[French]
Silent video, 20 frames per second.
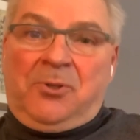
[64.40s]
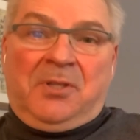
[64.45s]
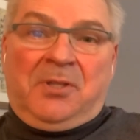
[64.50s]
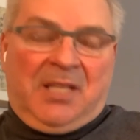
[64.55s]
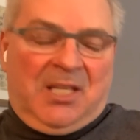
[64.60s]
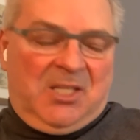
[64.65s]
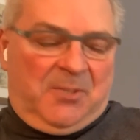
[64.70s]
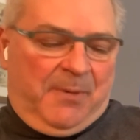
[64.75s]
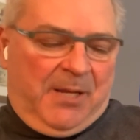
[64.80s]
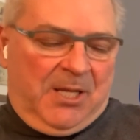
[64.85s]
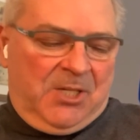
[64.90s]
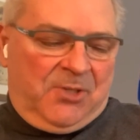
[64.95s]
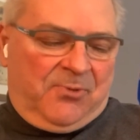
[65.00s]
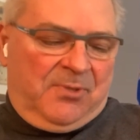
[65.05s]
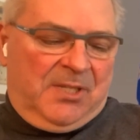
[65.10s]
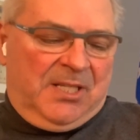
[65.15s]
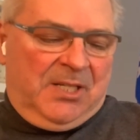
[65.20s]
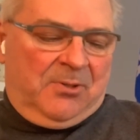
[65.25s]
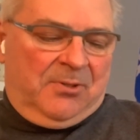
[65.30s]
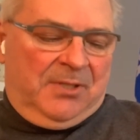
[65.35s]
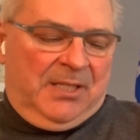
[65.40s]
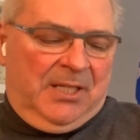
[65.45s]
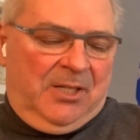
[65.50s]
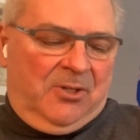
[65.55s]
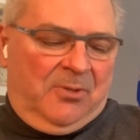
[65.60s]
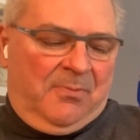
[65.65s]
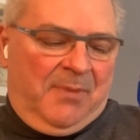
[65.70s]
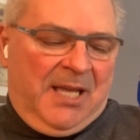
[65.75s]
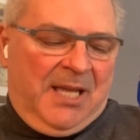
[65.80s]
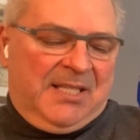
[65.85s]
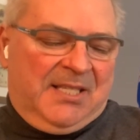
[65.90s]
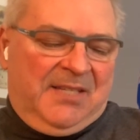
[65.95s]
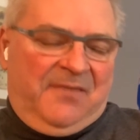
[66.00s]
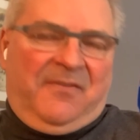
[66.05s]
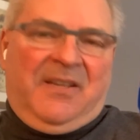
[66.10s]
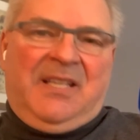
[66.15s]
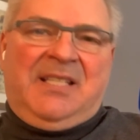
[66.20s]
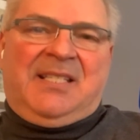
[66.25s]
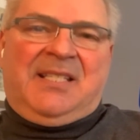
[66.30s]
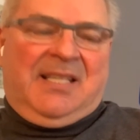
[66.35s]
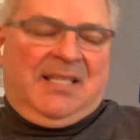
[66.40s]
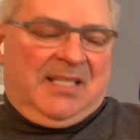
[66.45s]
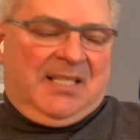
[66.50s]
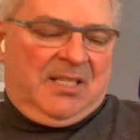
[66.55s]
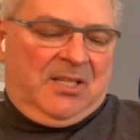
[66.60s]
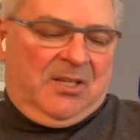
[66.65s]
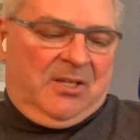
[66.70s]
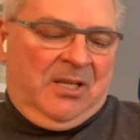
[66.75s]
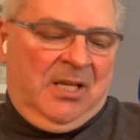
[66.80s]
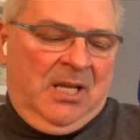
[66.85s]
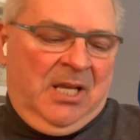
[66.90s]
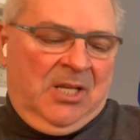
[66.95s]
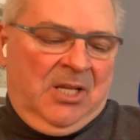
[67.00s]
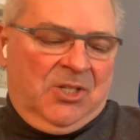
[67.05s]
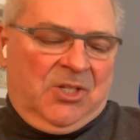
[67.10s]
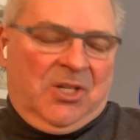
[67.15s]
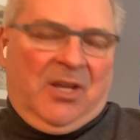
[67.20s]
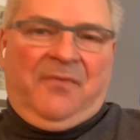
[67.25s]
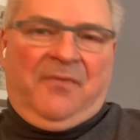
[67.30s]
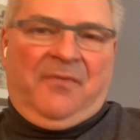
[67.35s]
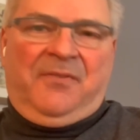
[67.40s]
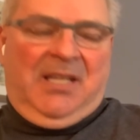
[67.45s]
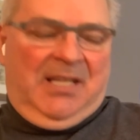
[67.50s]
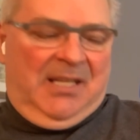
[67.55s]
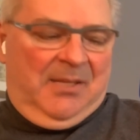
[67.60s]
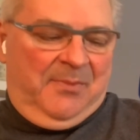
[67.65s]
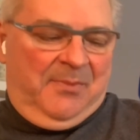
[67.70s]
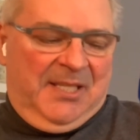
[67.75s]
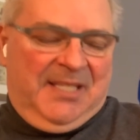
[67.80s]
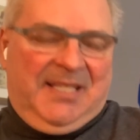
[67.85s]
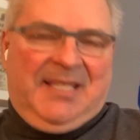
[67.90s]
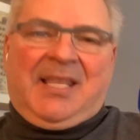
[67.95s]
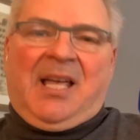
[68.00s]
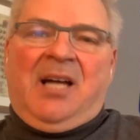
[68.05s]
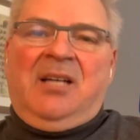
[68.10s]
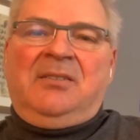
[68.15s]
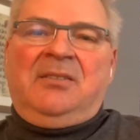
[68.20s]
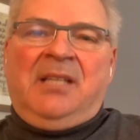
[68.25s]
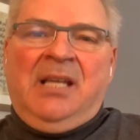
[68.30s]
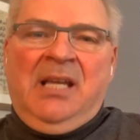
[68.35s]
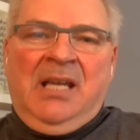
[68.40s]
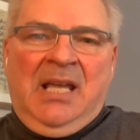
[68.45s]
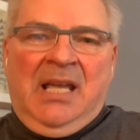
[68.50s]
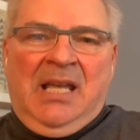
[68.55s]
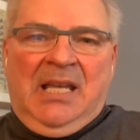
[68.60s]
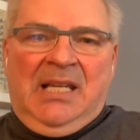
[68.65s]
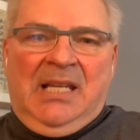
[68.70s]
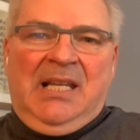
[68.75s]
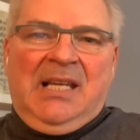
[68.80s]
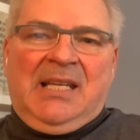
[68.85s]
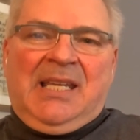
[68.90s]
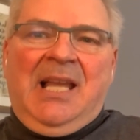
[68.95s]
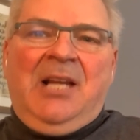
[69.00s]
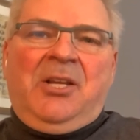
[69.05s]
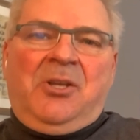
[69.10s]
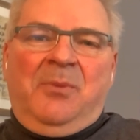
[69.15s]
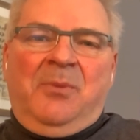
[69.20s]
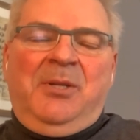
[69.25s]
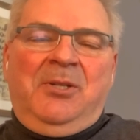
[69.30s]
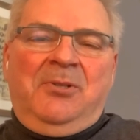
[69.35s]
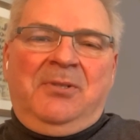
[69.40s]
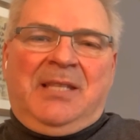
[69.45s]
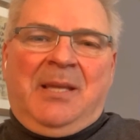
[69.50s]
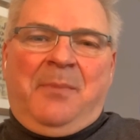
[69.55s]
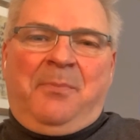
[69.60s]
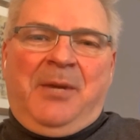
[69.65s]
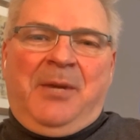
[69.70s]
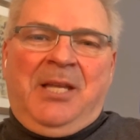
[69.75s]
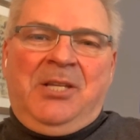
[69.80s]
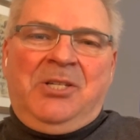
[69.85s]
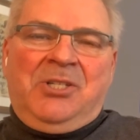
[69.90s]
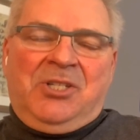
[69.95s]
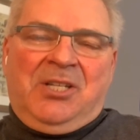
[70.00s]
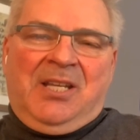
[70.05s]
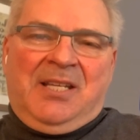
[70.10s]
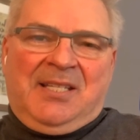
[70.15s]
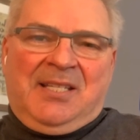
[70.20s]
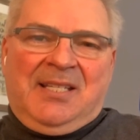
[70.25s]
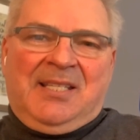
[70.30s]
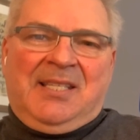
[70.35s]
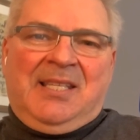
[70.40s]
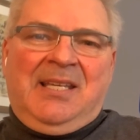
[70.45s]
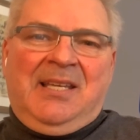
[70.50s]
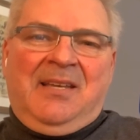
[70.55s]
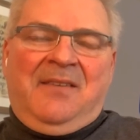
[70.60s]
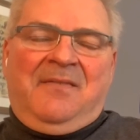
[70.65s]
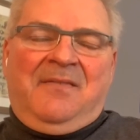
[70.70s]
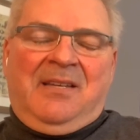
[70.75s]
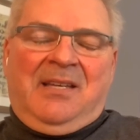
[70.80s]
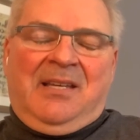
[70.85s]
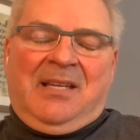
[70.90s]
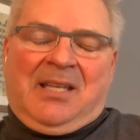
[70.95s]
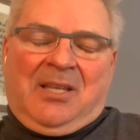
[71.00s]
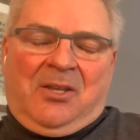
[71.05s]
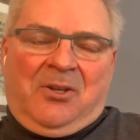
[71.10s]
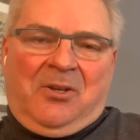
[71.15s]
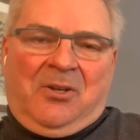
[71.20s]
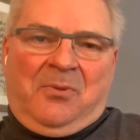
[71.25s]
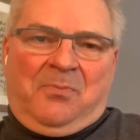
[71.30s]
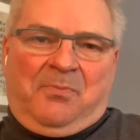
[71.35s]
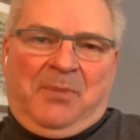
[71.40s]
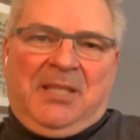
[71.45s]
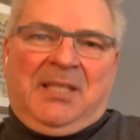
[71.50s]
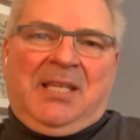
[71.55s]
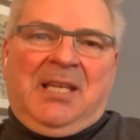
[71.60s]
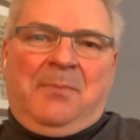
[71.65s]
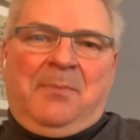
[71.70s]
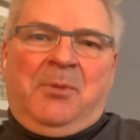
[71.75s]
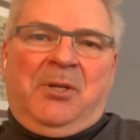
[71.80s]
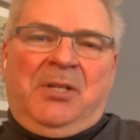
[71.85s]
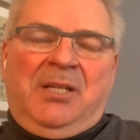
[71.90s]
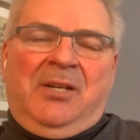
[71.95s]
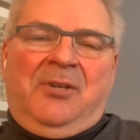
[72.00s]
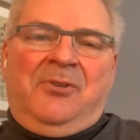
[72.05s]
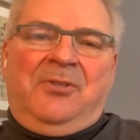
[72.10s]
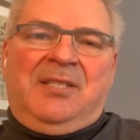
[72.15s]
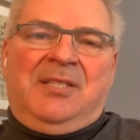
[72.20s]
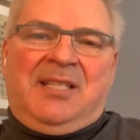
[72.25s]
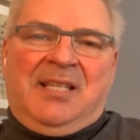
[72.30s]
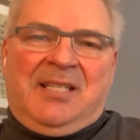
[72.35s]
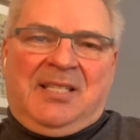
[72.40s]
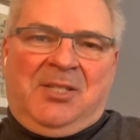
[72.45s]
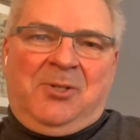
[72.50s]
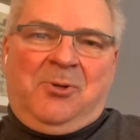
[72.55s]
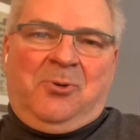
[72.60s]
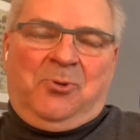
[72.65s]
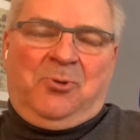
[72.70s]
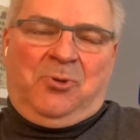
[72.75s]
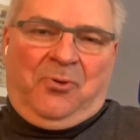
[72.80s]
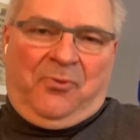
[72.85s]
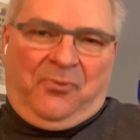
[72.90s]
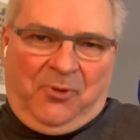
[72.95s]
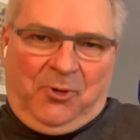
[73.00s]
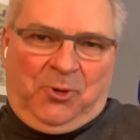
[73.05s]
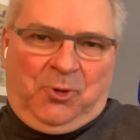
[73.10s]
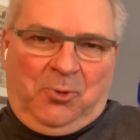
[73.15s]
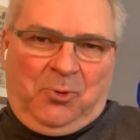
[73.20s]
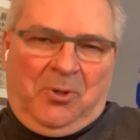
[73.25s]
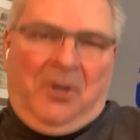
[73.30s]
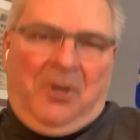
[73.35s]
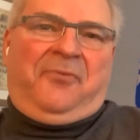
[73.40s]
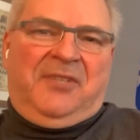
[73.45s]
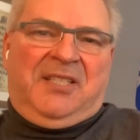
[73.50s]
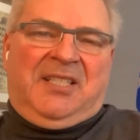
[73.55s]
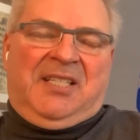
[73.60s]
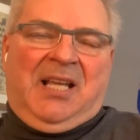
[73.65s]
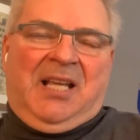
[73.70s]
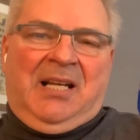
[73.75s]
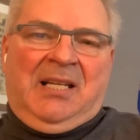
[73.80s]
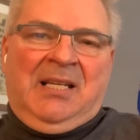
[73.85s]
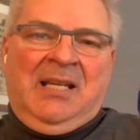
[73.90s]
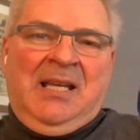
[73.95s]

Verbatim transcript: toute transparence, je vous dis qu'on est le mardi 26 euh, janvier, il est midi 30. Il y a quelques minutes à peine, j'ai assisté avec euh, Patrick Monin à une session de photo officielle.